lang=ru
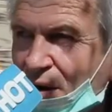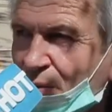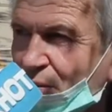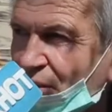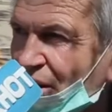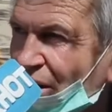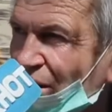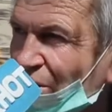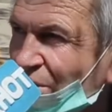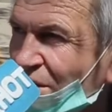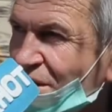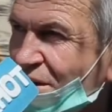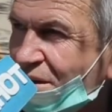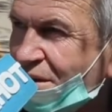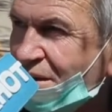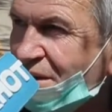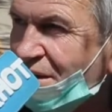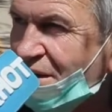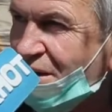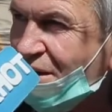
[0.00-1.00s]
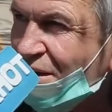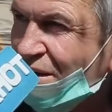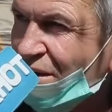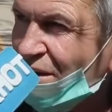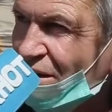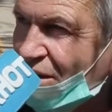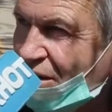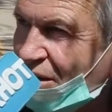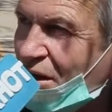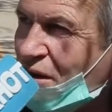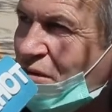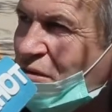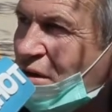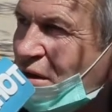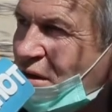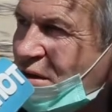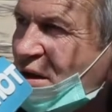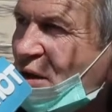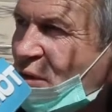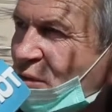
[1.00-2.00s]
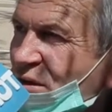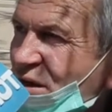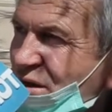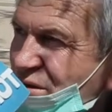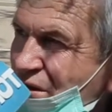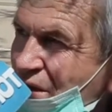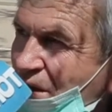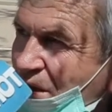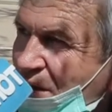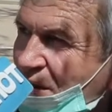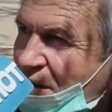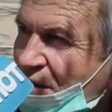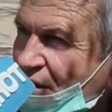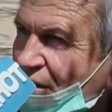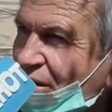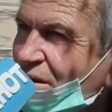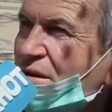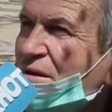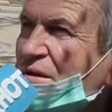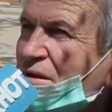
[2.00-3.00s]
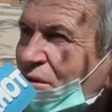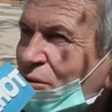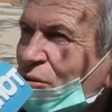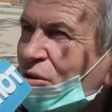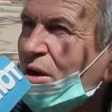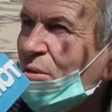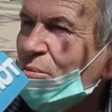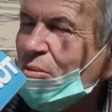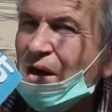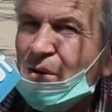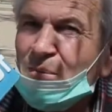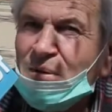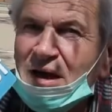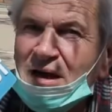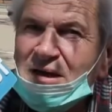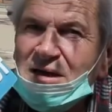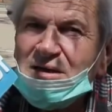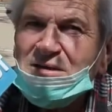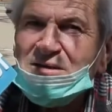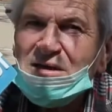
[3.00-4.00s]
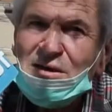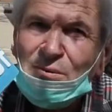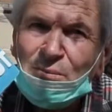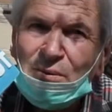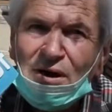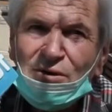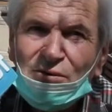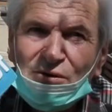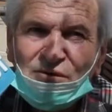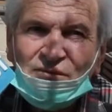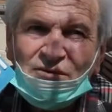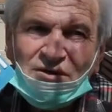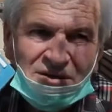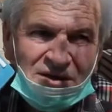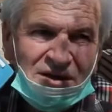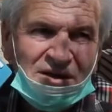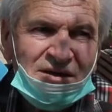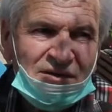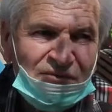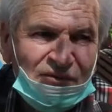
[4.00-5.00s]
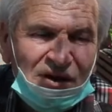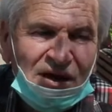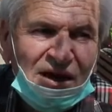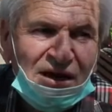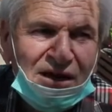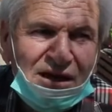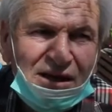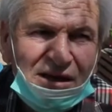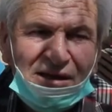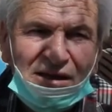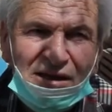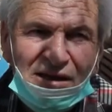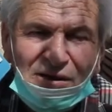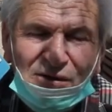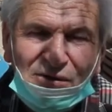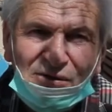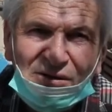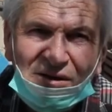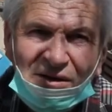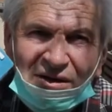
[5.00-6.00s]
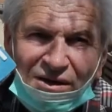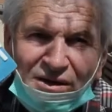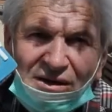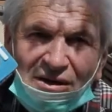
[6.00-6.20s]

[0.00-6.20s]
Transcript: проблемы. Как всегда у нас Куда мне обратиться не ну пойдешь, везде волокита идет.